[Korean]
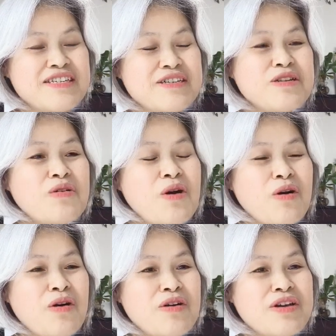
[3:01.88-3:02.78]

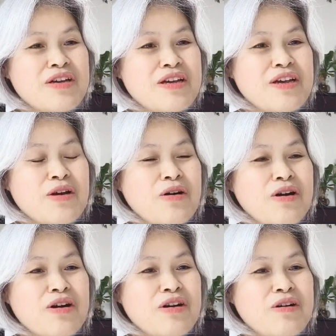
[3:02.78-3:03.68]
그리고
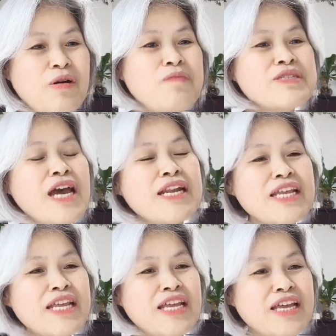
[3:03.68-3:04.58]

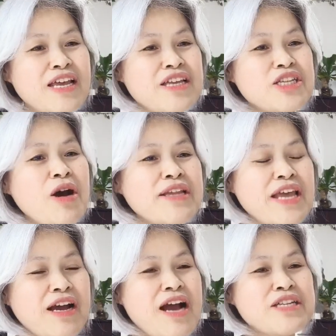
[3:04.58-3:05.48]
검찰이
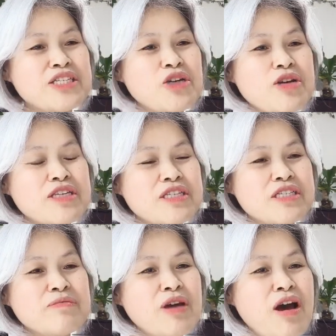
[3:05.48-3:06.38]
청와대 깍 지어
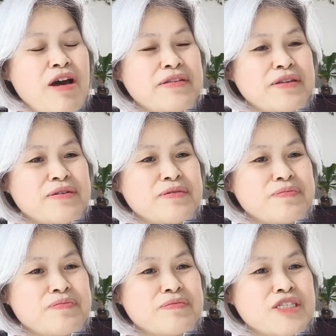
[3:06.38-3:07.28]
있으면
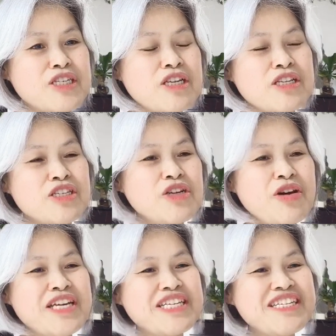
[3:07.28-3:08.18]
지,
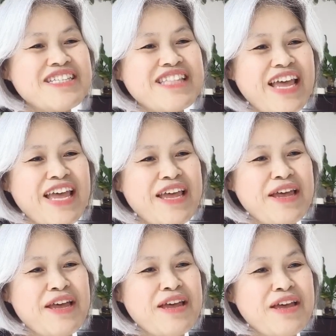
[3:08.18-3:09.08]
지어
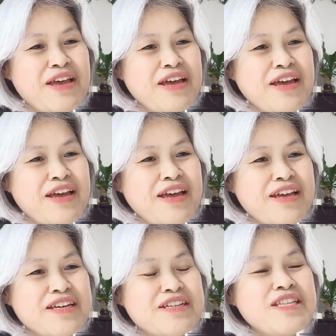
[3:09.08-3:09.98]
있는데
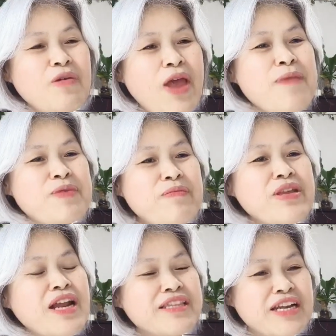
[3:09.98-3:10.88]
근데 왜
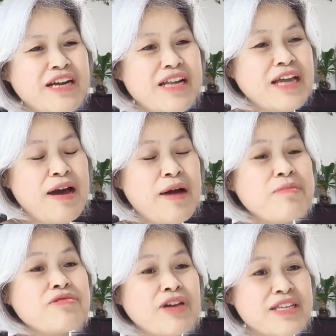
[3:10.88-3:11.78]
빈민한테는
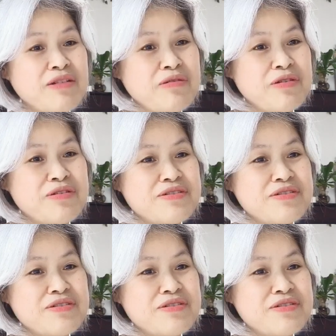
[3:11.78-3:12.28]
함부로 하냐고.